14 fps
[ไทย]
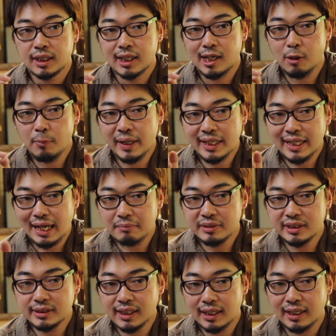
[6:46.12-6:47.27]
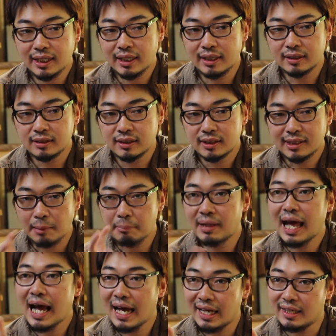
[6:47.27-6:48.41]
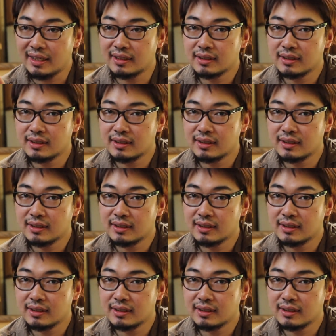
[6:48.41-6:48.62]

เขาพยายามที่จะทำลาย